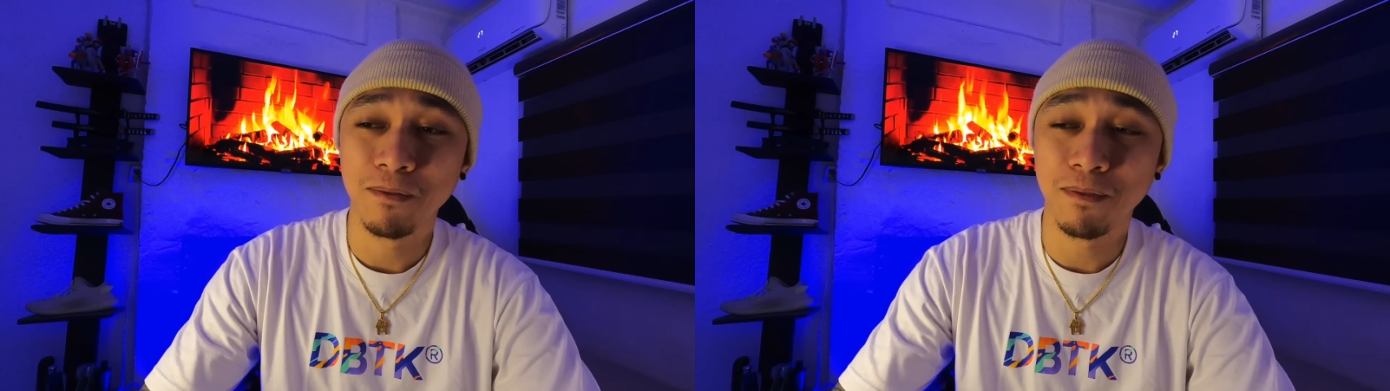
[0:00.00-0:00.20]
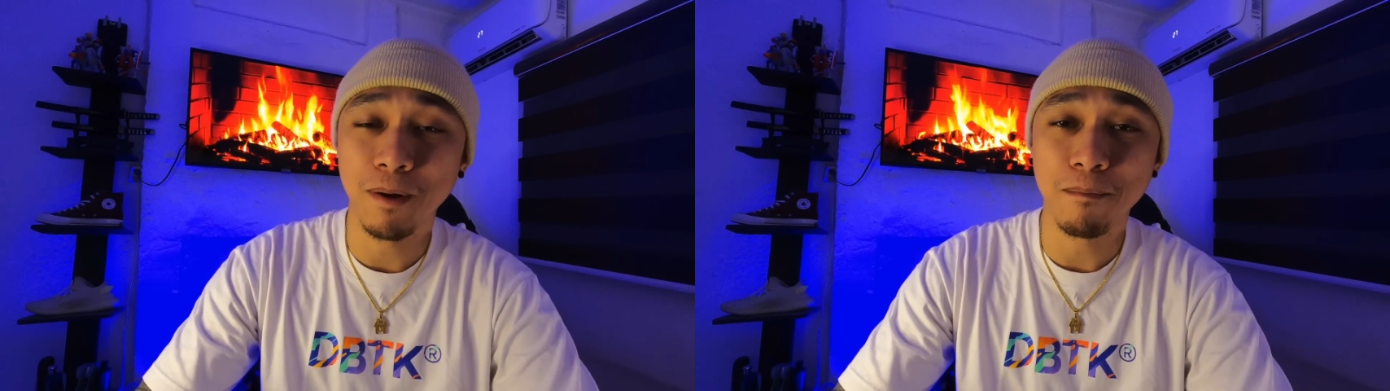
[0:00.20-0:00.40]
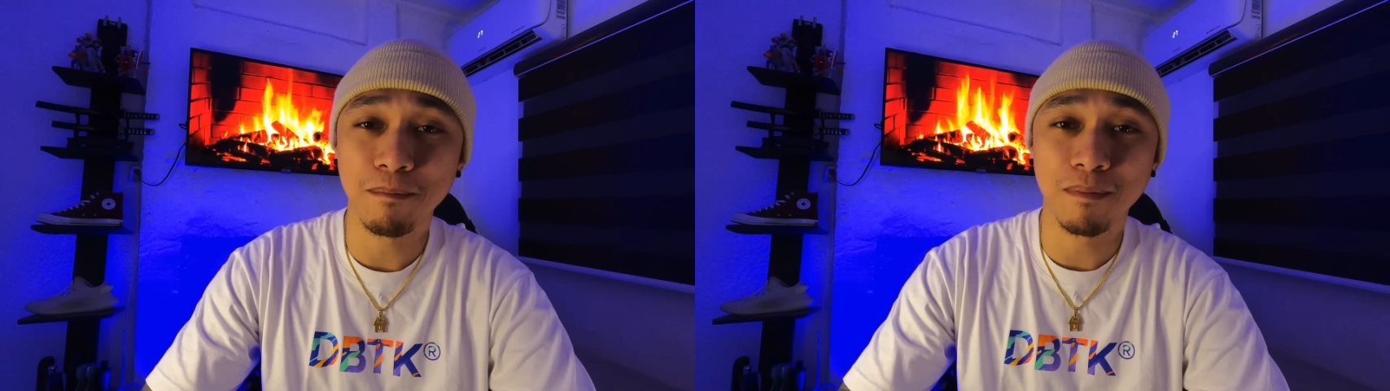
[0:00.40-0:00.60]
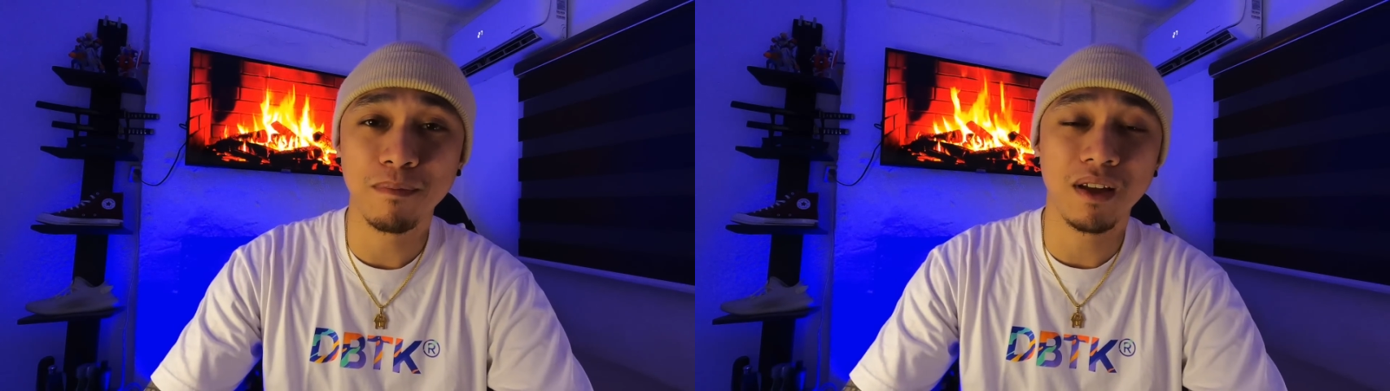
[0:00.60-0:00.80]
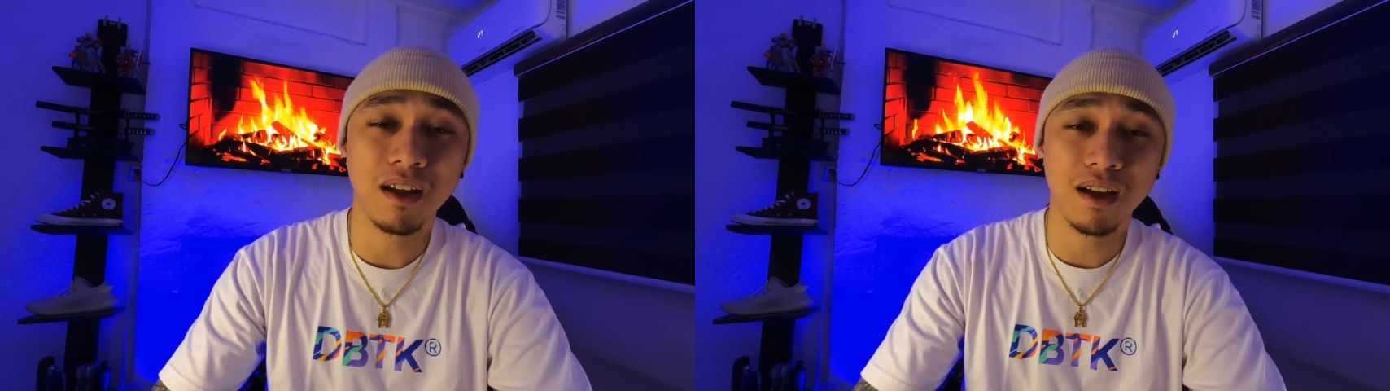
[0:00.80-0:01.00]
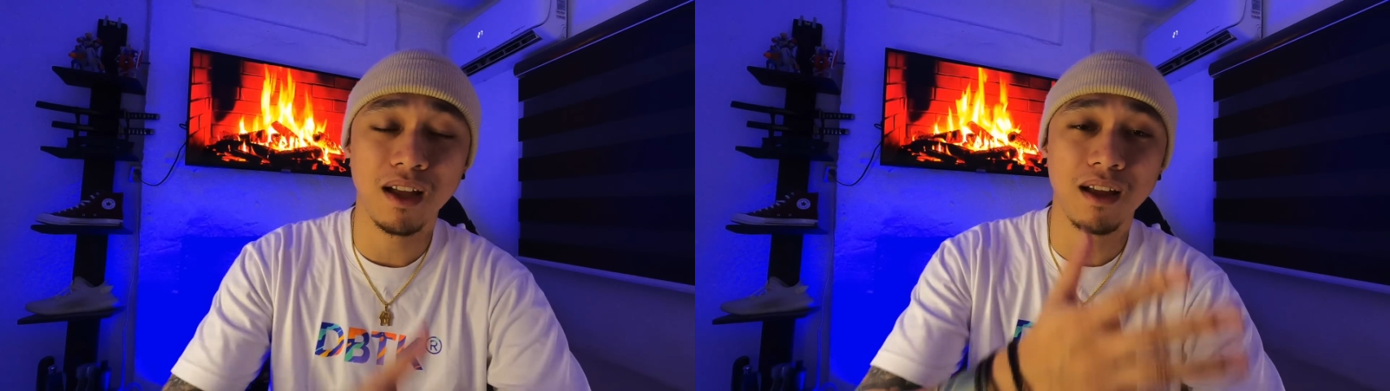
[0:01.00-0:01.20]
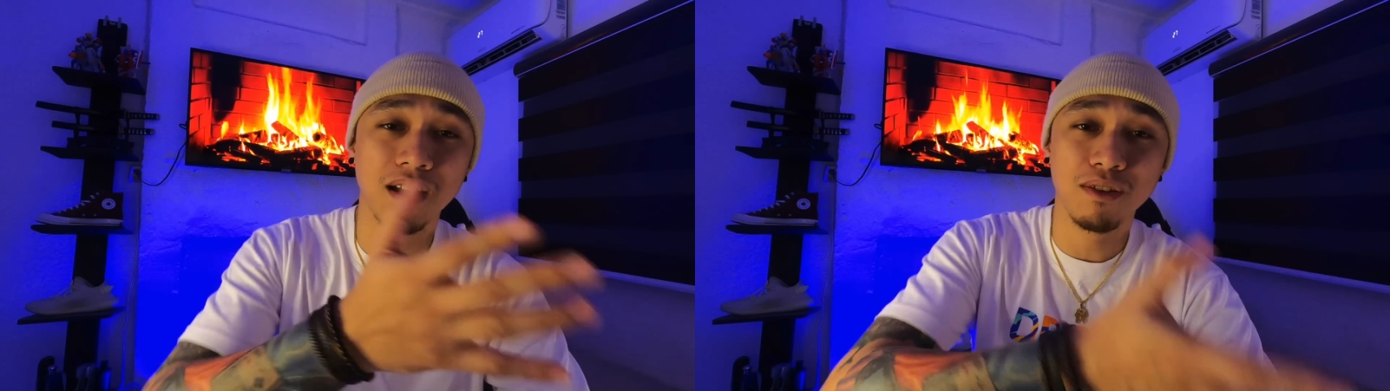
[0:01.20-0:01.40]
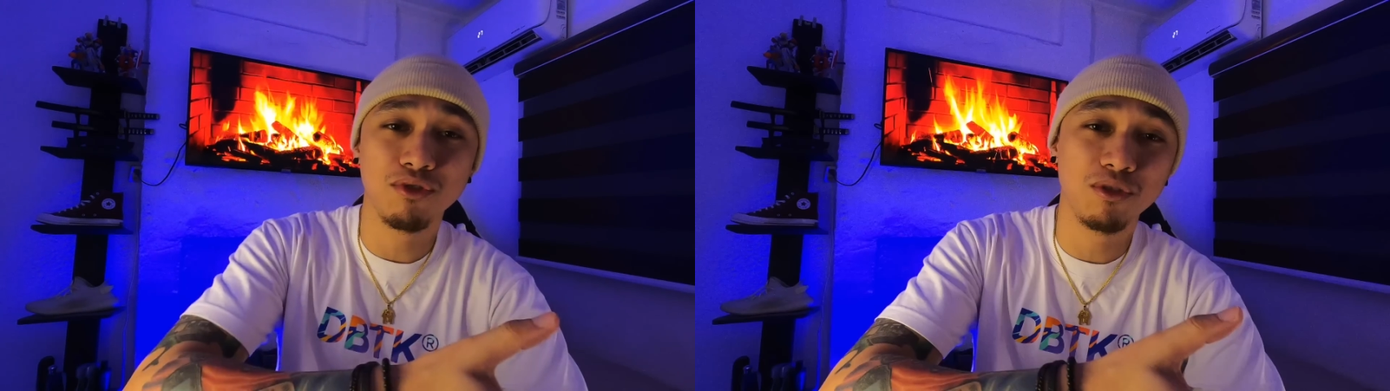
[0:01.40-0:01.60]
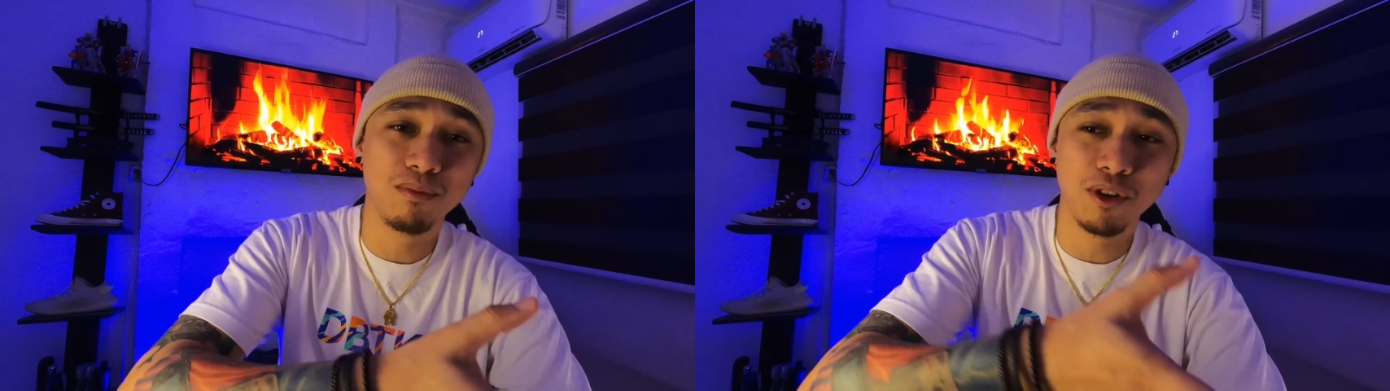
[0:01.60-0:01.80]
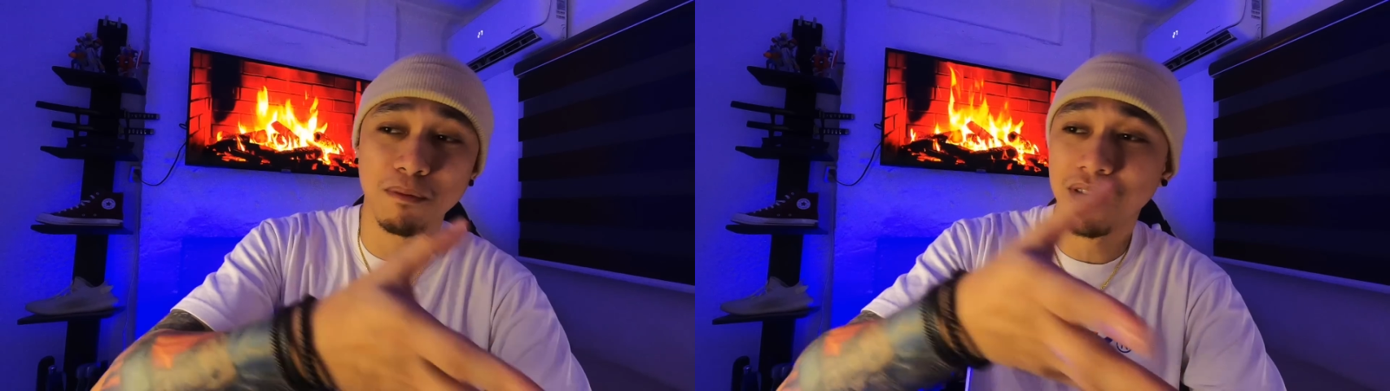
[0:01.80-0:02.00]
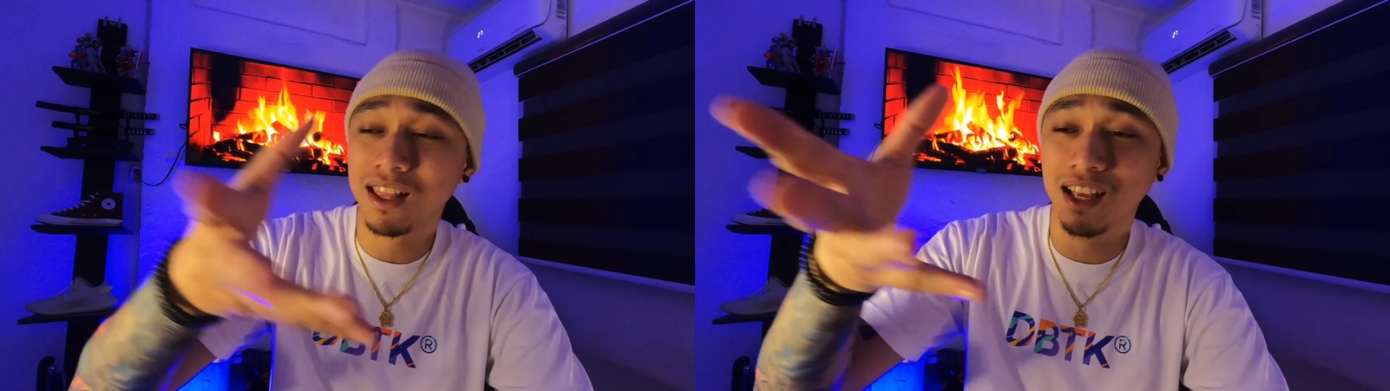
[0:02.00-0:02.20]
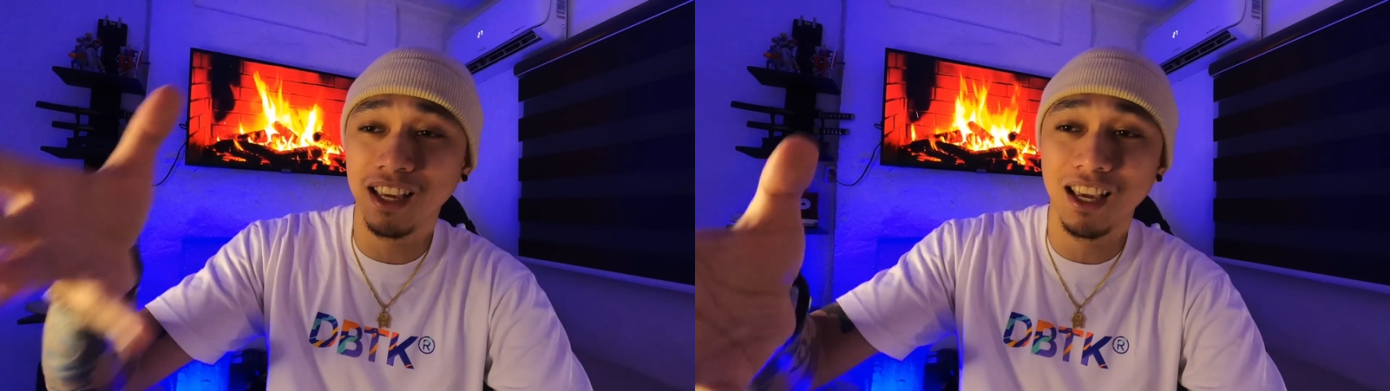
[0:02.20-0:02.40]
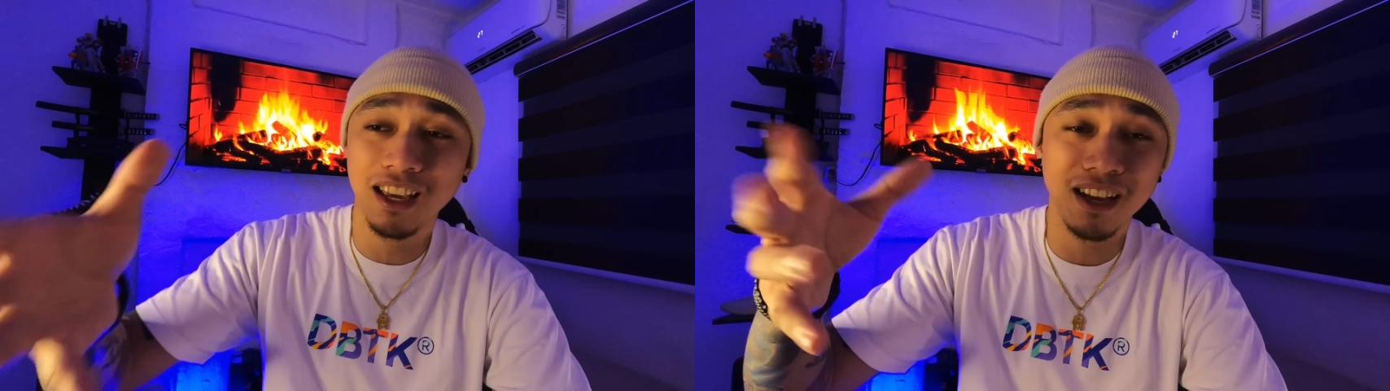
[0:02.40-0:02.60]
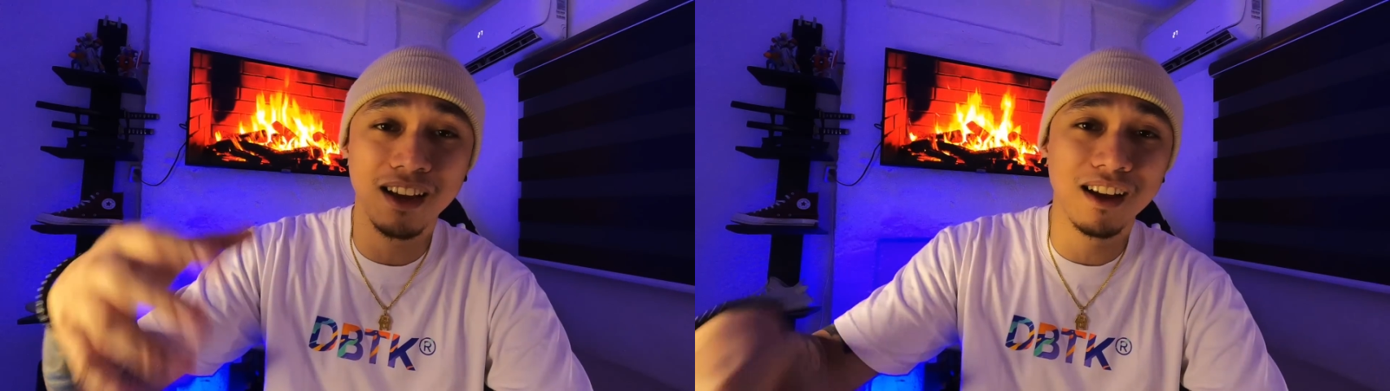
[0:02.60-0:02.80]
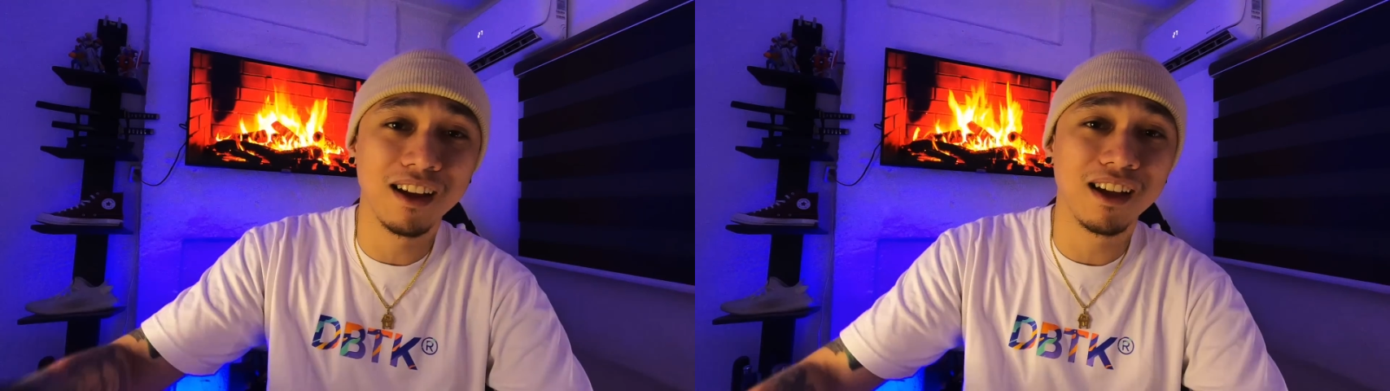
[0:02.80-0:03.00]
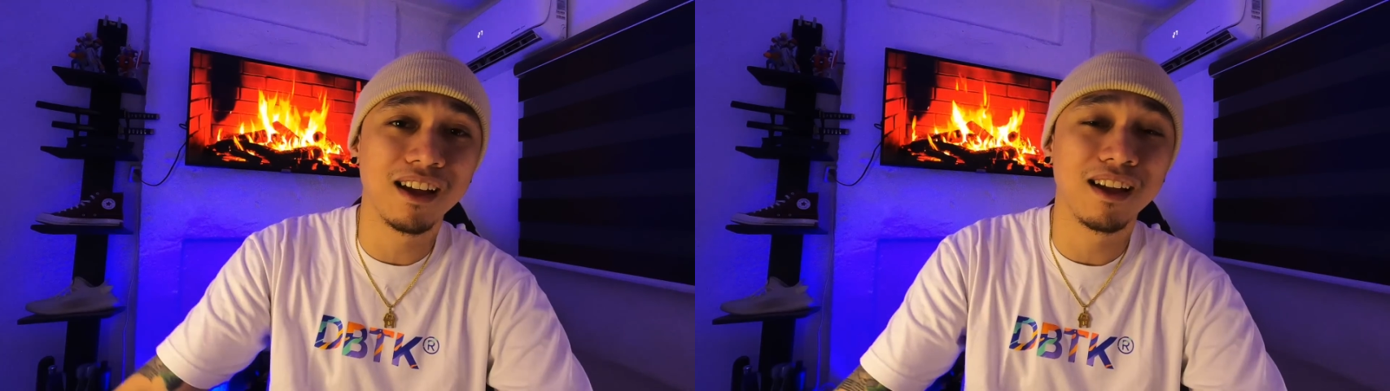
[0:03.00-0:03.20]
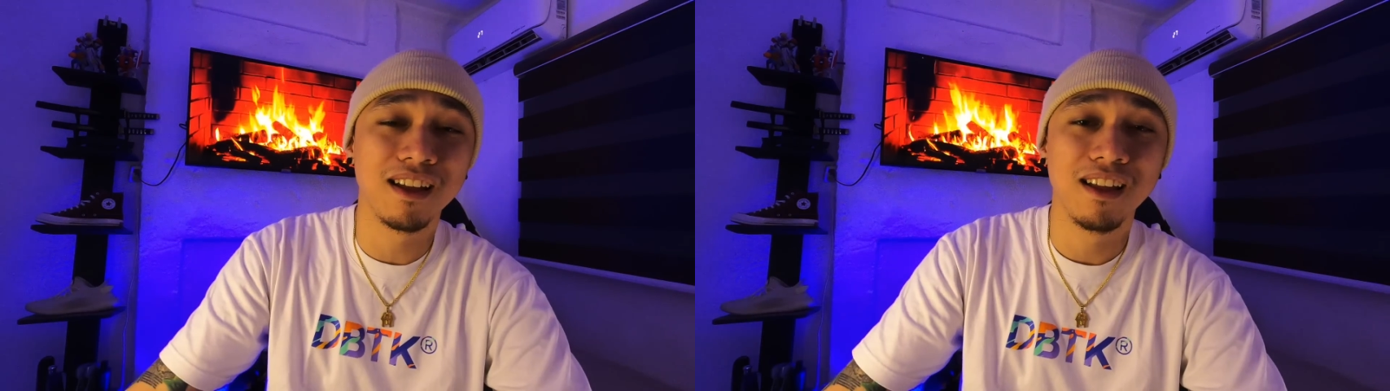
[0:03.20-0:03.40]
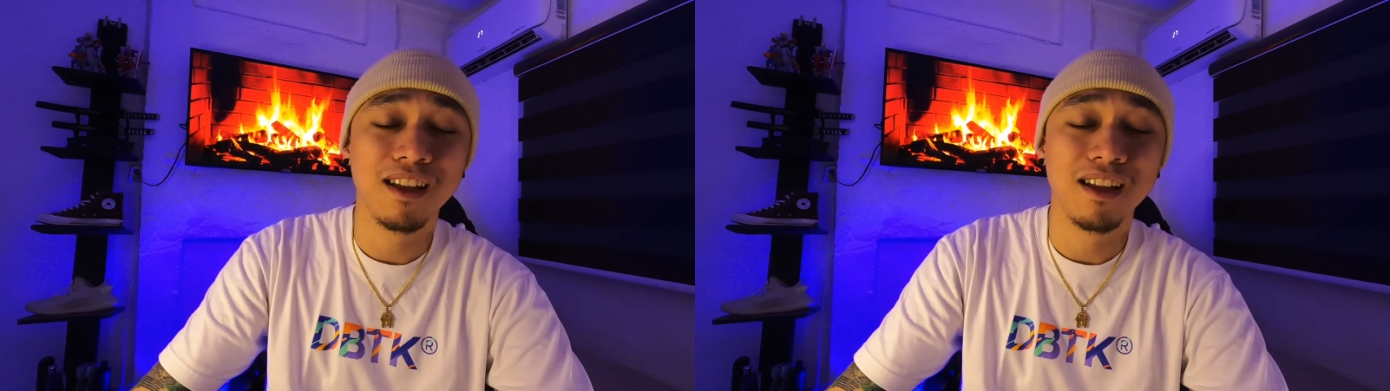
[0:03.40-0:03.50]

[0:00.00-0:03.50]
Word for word: from uh, good boy mga nagiging uh,